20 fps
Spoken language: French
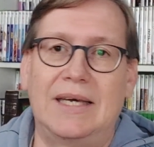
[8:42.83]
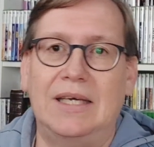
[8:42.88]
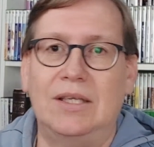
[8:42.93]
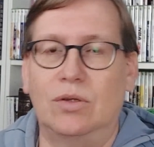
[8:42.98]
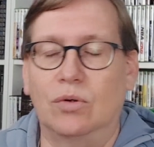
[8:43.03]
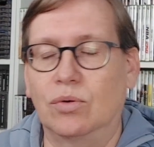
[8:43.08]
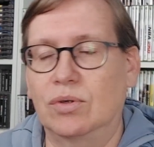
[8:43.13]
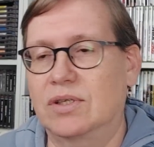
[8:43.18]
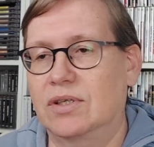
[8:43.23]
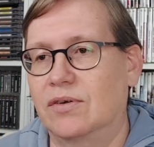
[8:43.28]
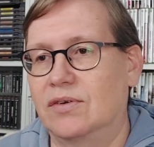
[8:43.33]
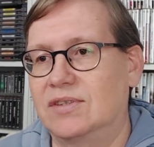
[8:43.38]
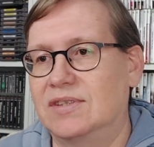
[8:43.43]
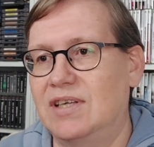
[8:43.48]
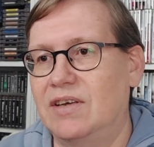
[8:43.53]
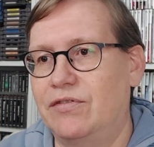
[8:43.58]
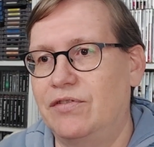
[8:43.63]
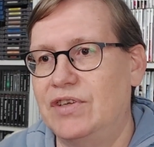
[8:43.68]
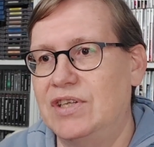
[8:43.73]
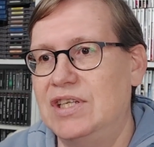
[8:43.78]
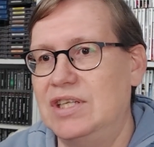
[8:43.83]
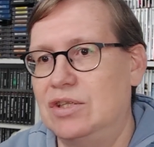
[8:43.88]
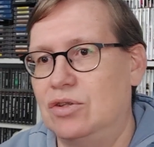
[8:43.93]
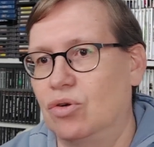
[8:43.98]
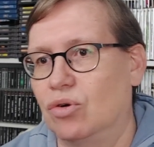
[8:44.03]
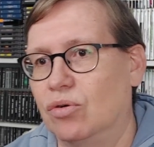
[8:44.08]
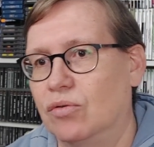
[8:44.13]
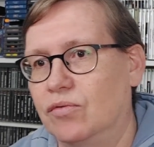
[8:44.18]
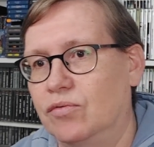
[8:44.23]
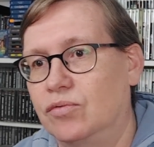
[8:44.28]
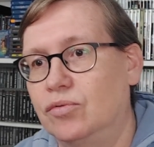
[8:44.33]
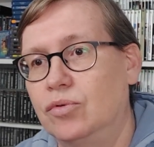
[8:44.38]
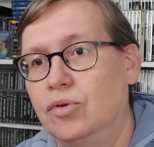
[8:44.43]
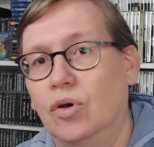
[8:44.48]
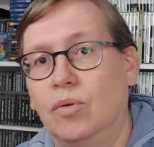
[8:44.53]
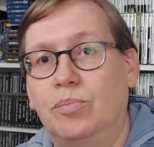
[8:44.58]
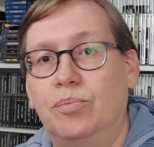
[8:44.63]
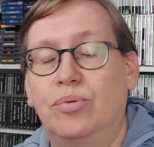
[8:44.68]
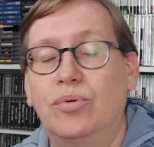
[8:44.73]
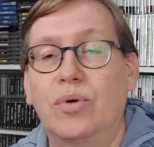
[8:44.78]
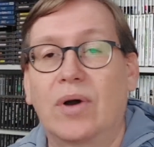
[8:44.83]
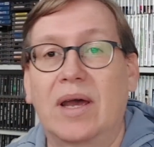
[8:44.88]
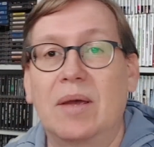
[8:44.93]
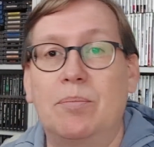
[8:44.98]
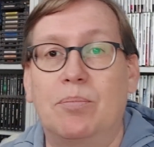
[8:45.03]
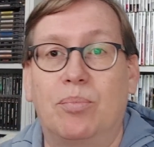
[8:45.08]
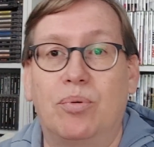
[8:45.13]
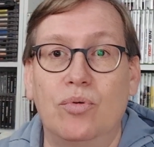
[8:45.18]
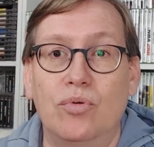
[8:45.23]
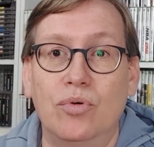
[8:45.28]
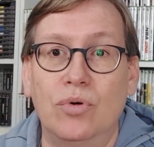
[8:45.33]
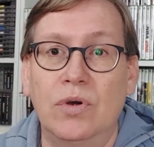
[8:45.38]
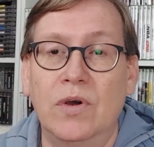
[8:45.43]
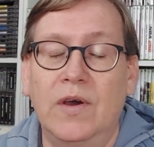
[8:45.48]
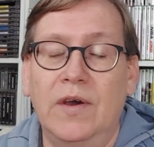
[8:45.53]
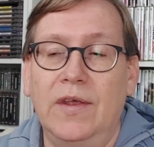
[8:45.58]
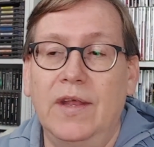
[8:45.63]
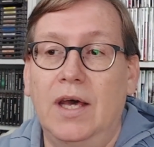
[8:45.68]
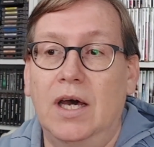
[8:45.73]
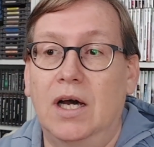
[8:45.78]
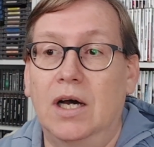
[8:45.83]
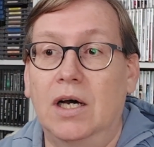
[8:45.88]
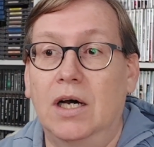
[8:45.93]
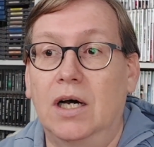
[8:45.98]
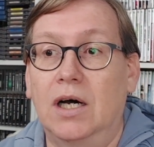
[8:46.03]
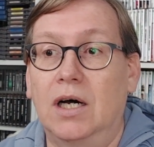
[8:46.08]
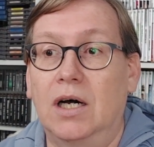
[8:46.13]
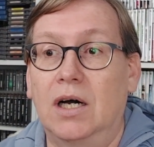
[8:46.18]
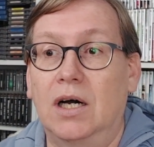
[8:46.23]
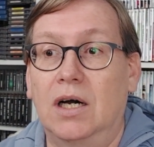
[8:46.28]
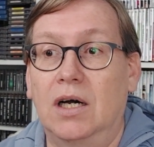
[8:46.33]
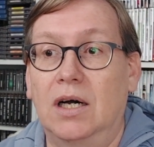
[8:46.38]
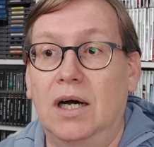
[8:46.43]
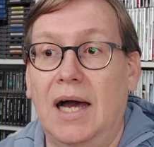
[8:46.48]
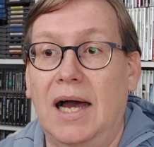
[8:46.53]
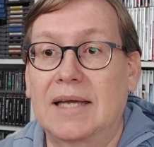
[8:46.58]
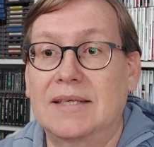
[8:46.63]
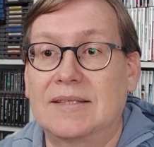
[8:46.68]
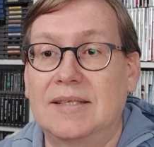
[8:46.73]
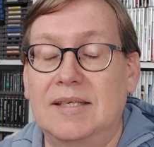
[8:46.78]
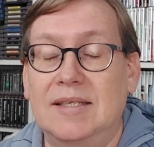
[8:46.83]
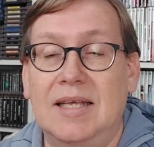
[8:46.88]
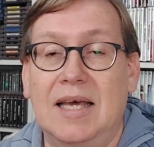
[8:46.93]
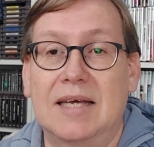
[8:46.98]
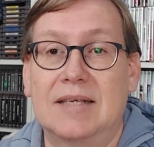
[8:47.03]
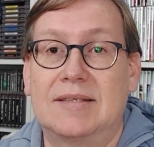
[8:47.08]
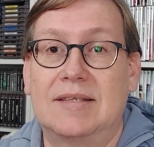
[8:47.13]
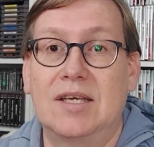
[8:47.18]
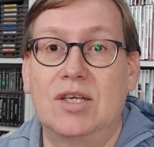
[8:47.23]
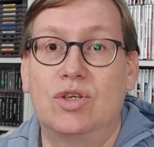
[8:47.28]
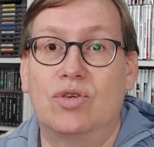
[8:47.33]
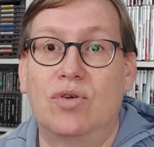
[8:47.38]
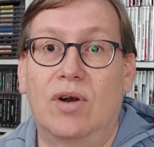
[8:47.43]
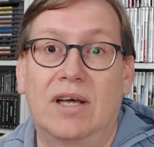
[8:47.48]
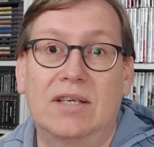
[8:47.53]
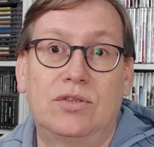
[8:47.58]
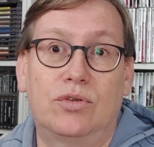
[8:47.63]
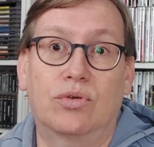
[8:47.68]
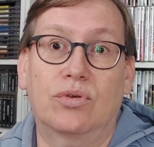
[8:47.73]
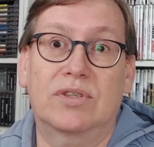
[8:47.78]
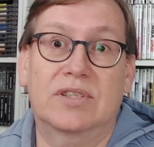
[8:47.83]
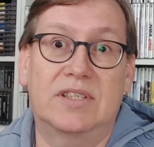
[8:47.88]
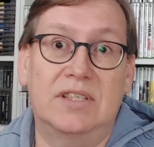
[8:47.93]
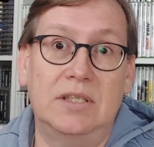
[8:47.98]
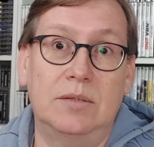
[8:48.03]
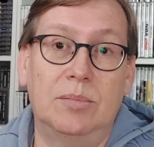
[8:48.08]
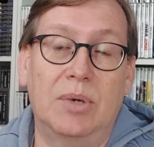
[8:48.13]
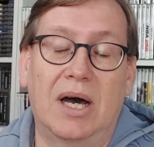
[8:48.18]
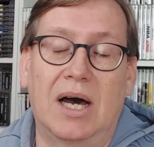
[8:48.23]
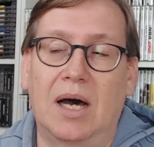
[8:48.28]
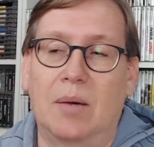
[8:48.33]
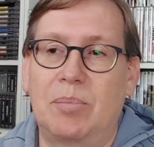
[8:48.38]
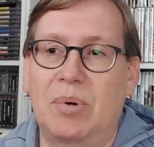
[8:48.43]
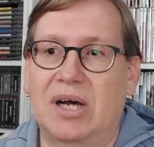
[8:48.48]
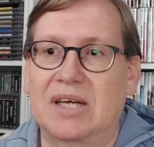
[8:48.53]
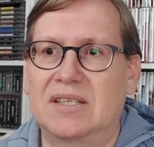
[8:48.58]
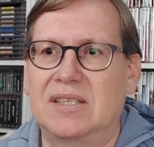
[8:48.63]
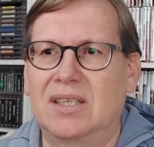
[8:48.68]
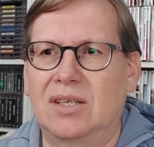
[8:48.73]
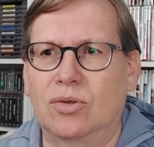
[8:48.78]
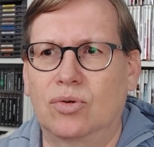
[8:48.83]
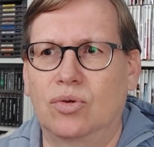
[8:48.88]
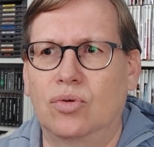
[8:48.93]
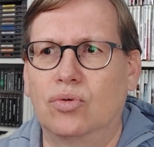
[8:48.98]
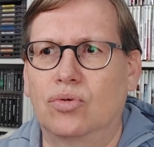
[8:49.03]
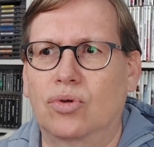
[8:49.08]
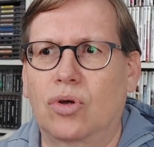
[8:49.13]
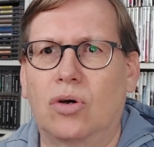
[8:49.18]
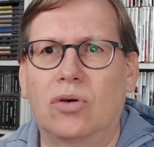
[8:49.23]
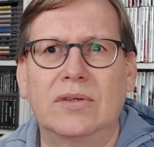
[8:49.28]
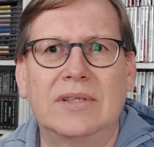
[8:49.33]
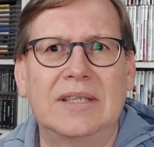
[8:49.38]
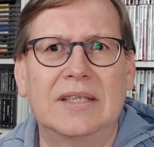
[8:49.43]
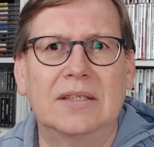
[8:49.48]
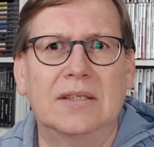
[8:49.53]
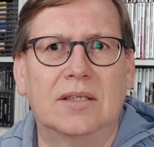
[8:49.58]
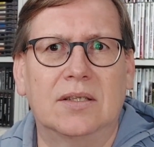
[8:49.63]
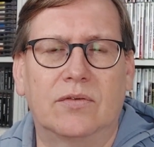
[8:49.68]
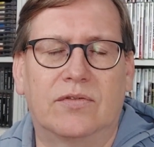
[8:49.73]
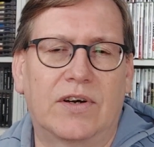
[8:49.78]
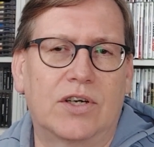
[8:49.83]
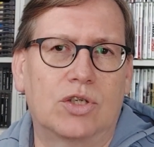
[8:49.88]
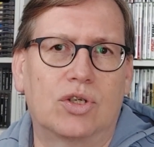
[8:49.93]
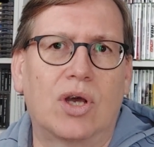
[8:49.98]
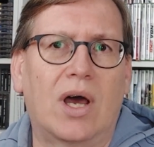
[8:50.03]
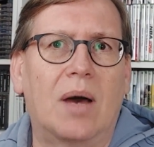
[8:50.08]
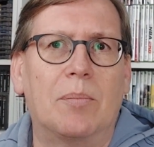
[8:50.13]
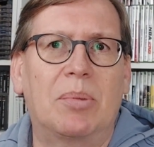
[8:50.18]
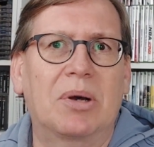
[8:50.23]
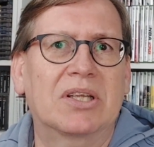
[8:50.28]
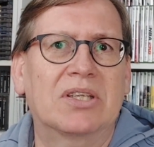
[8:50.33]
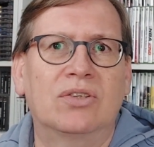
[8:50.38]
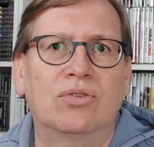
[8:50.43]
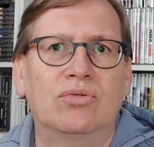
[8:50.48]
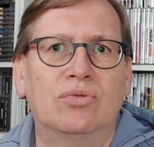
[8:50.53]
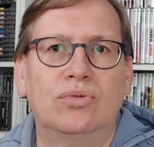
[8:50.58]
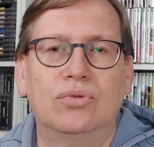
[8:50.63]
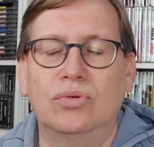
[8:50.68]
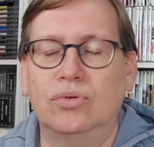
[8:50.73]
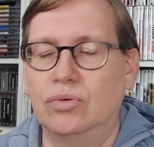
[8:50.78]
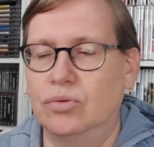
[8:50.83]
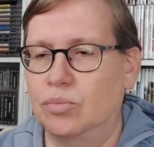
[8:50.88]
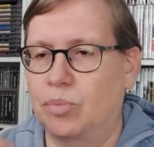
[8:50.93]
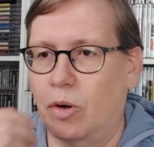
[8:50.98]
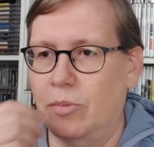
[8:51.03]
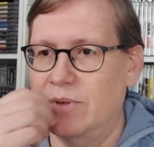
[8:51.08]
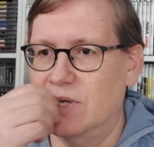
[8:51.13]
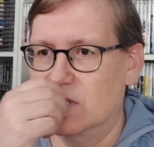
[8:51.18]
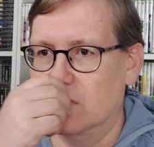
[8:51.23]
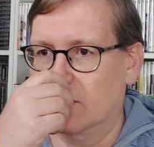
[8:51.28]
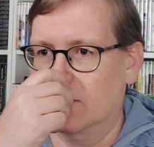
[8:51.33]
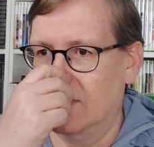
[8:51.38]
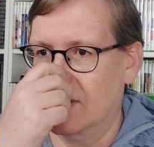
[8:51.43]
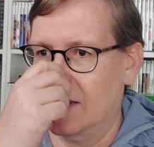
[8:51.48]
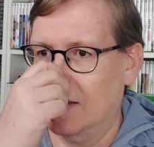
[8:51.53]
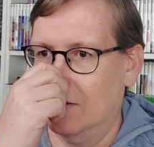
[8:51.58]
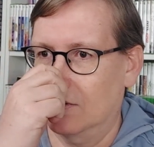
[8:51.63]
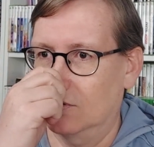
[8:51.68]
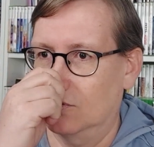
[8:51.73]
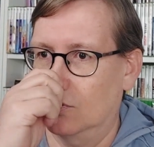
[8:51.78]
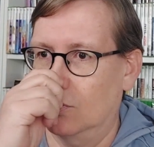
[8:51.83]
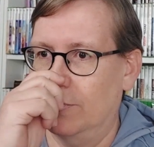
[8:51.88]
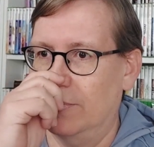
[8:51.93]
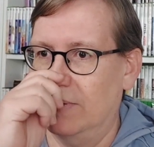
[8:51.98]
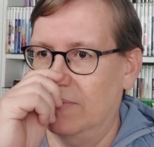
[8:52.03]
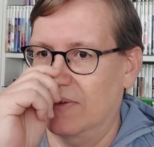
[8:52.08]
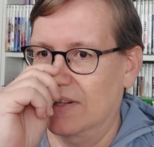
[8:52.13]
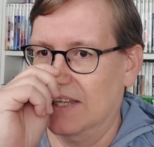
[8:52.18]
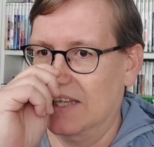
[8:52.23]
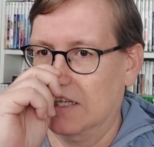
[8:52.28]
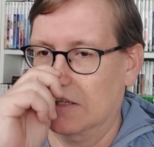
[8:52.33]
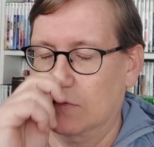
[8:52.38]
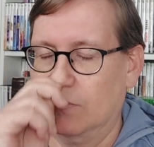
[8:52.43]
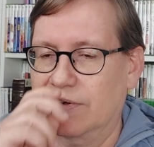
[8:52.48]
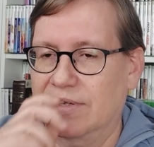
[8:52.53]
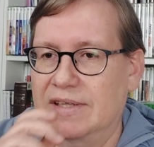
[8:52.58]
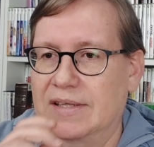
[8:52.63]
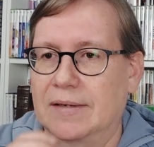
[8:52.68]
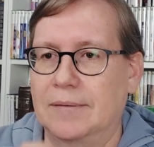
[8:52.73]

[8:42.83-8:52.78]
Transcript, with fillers: Et donc c'est finito, vous ne pourrez plus accéder à ces jeux-là sur Steam à partir de 31 enfin à partir du, du 1er janvier 2024 en fait.